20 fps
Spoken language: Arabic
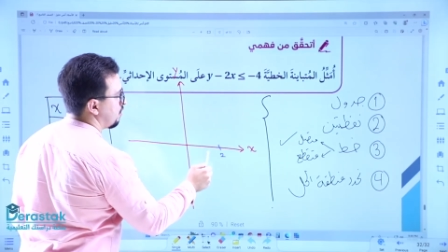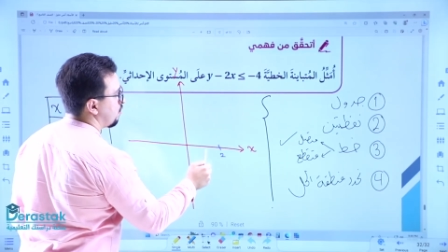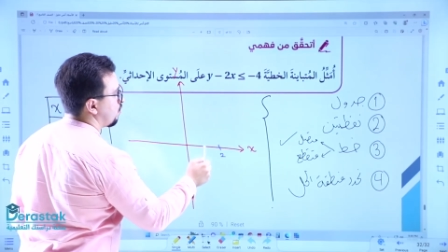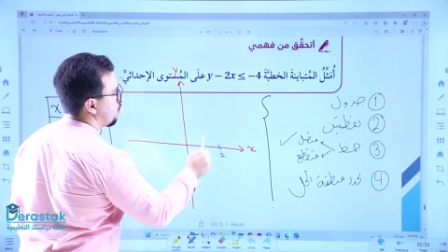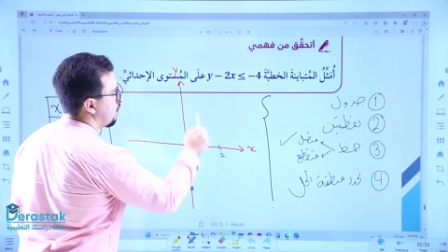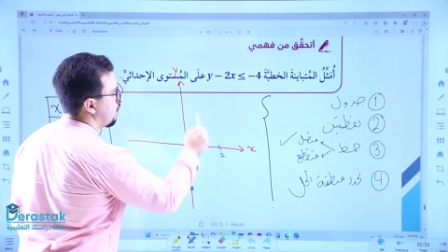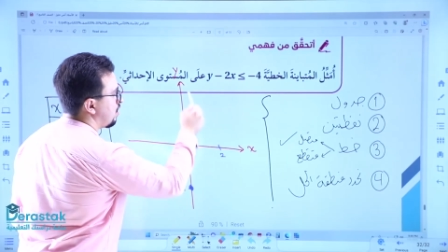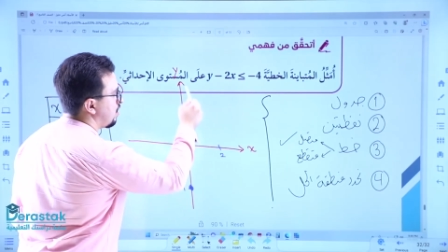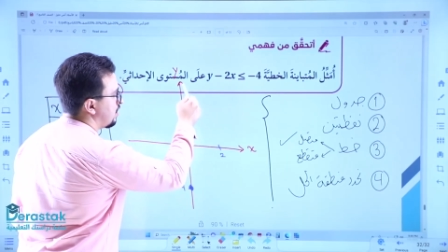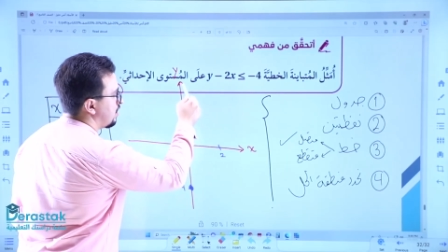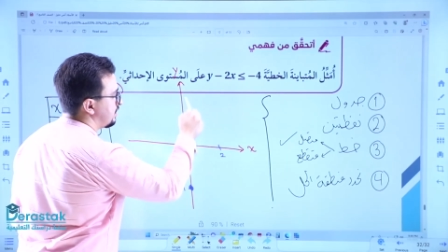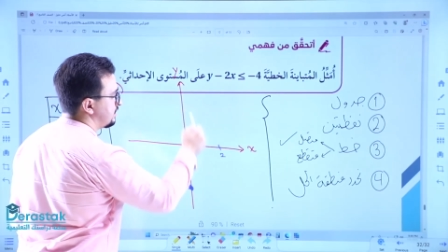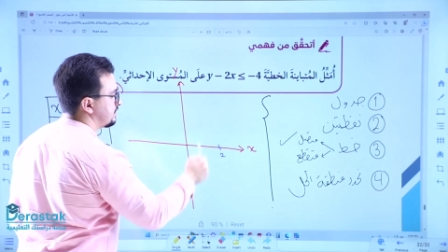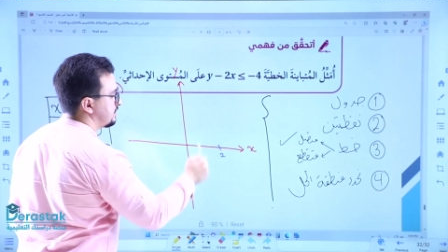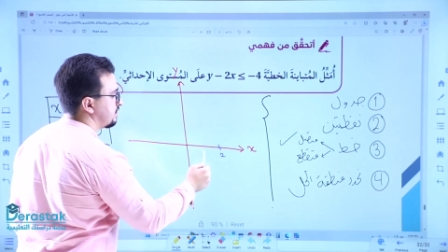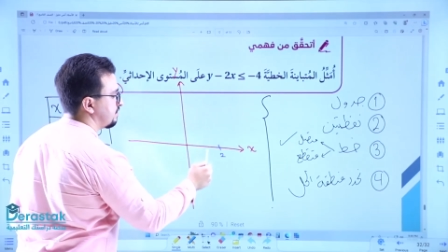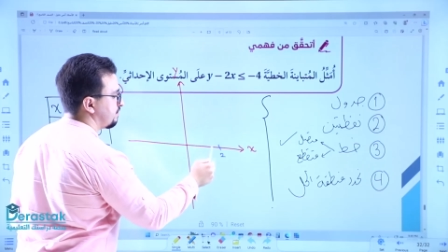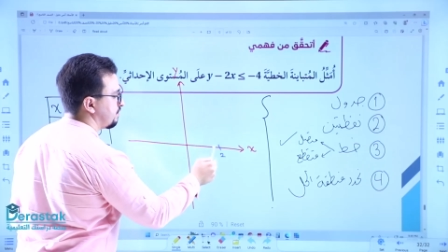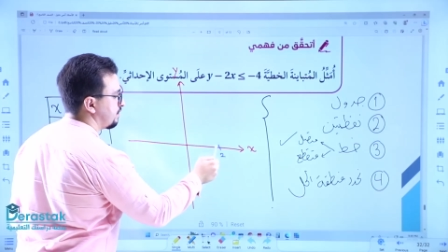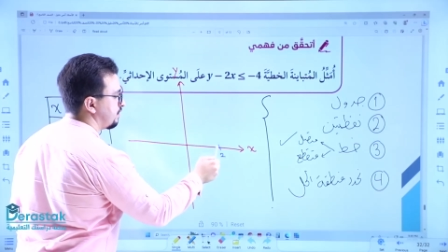واي
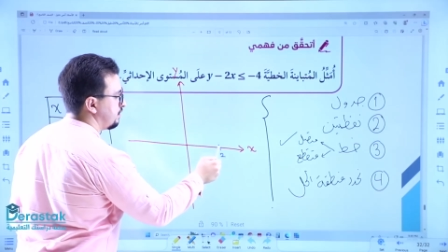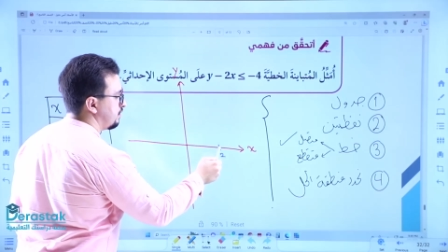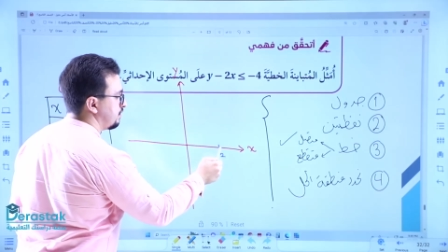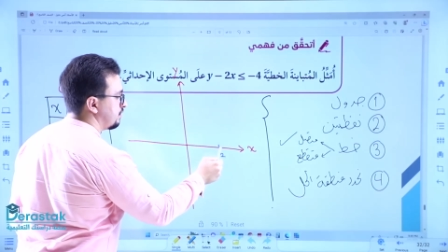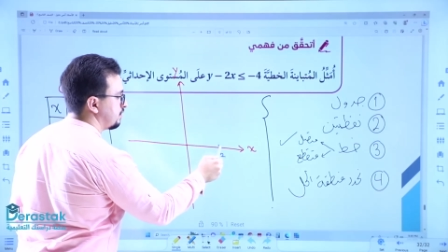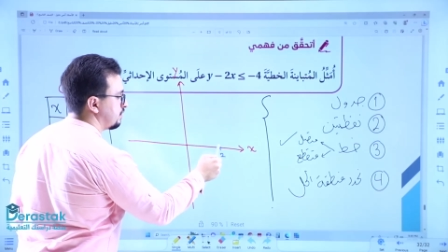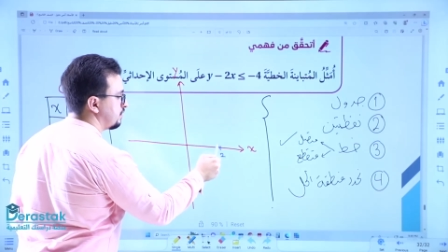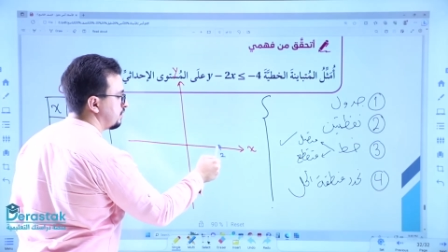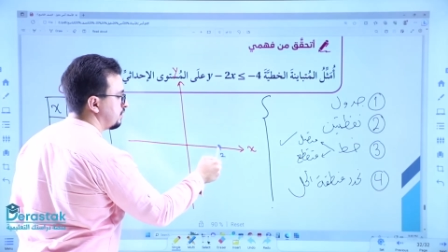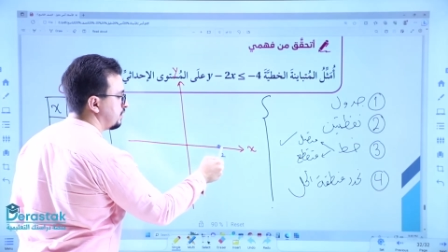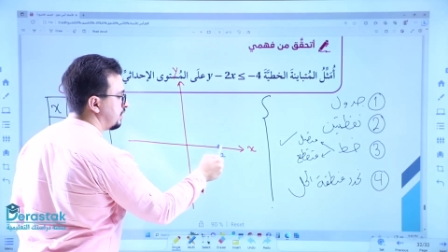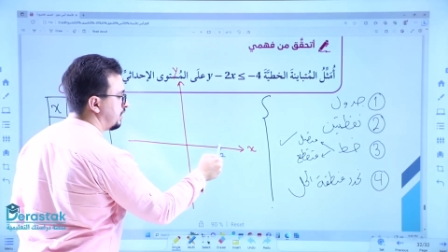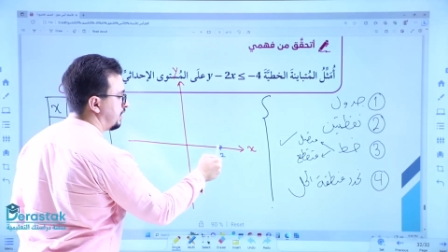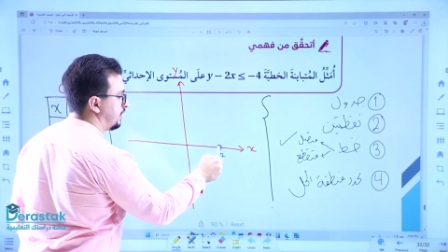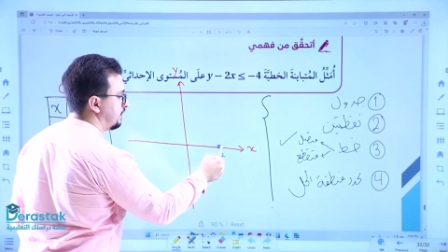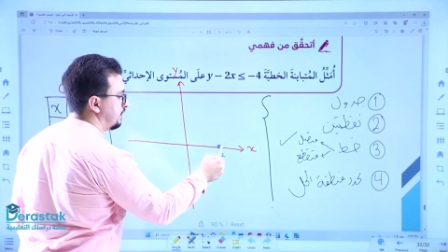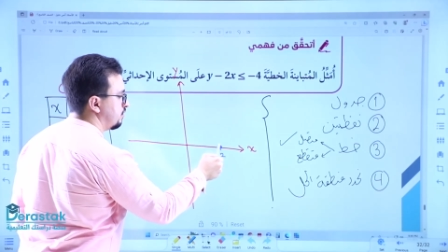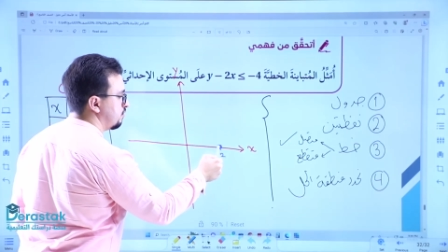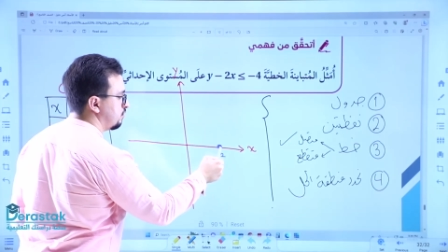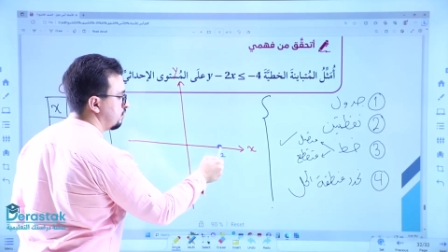0
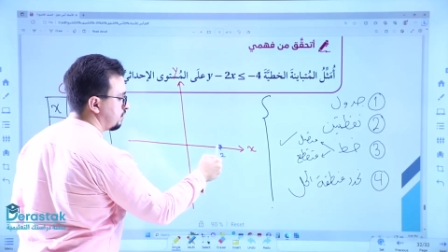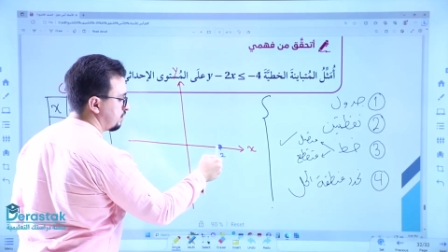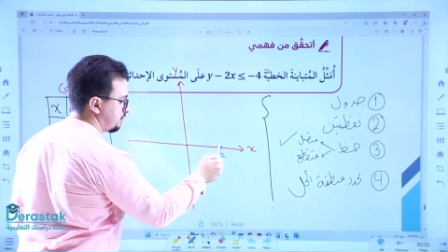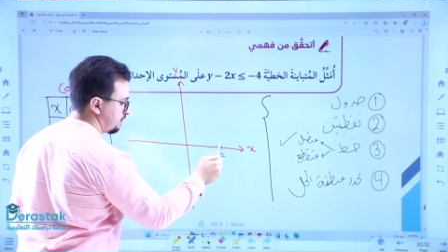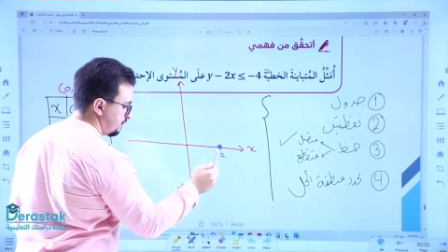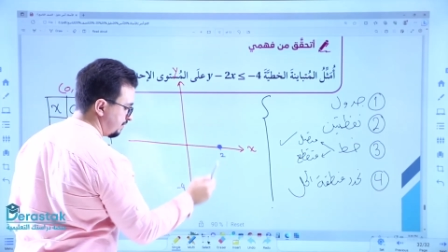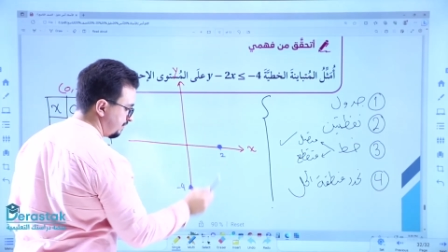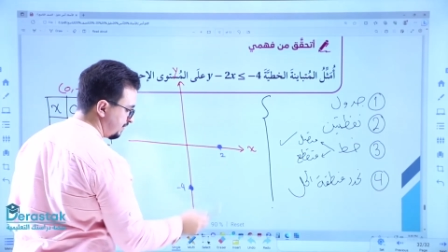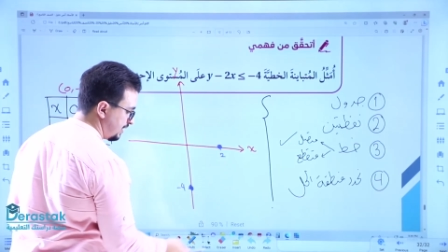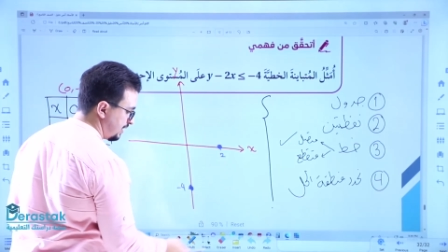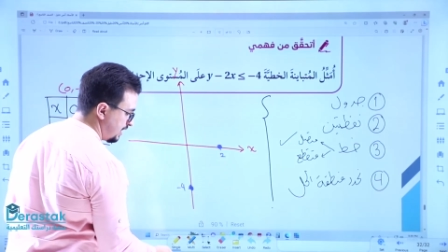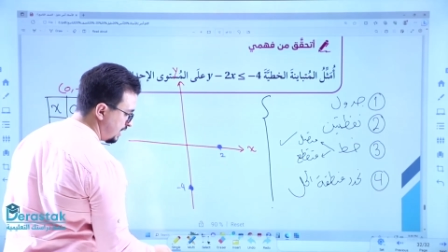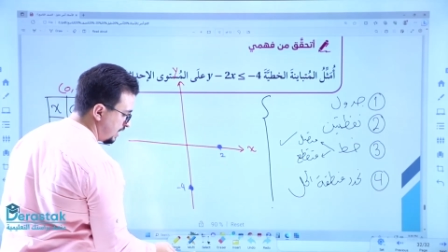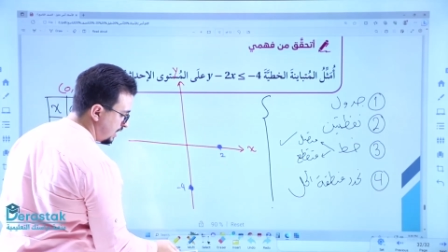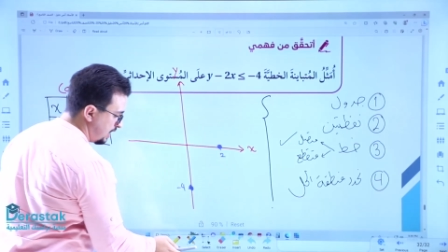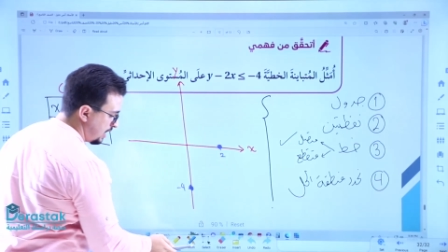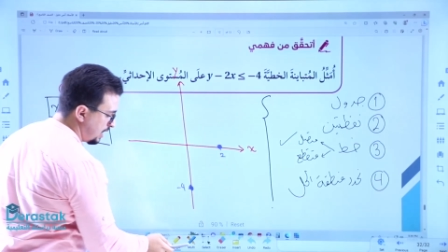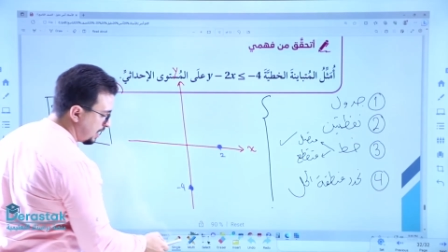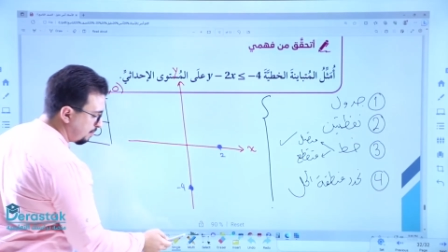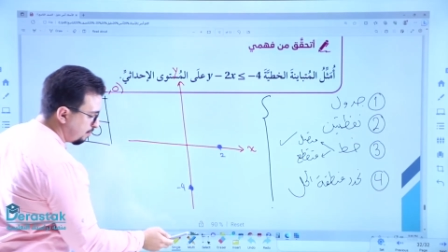يعني هون
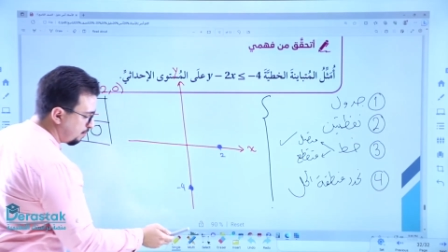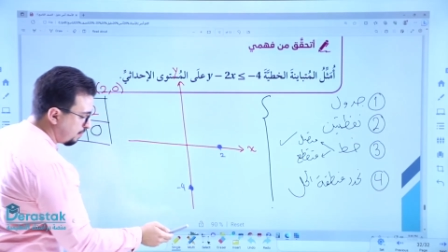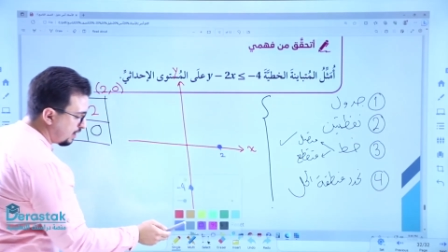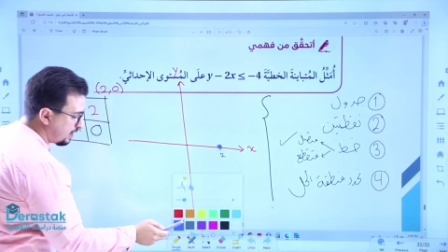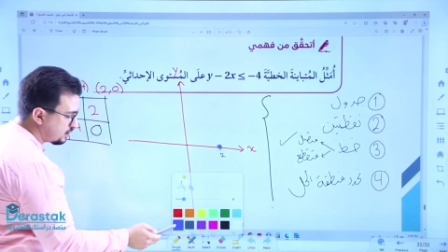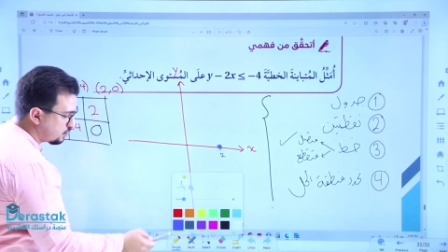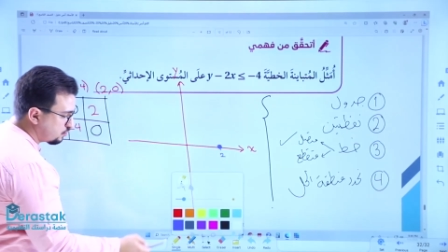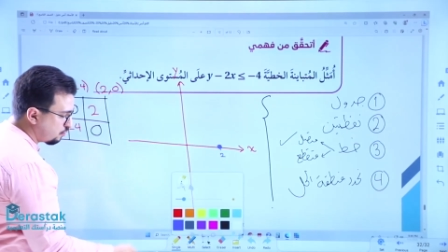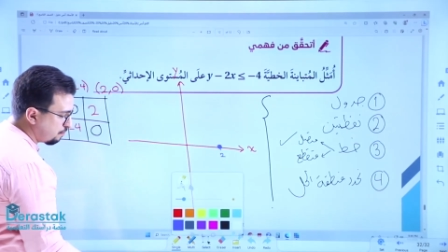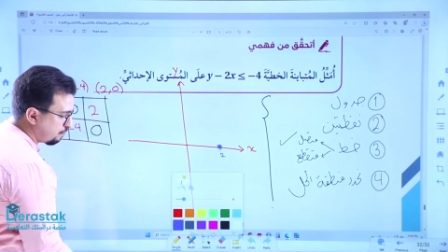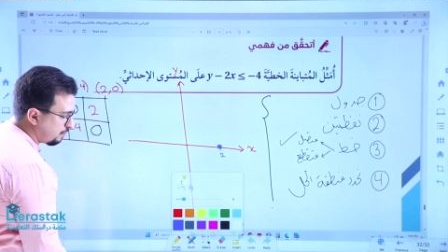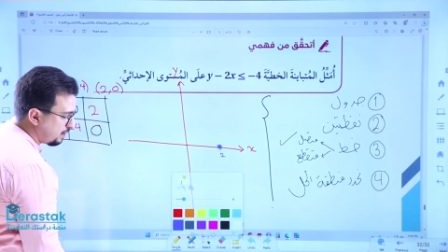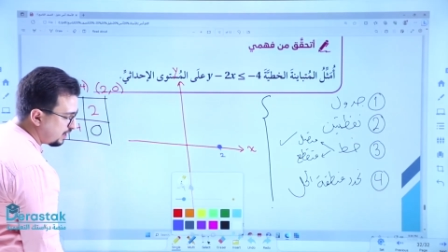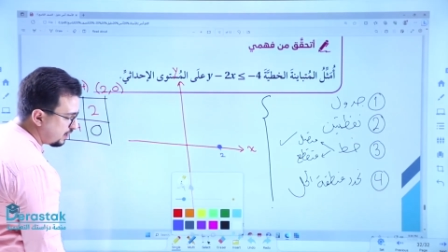برسم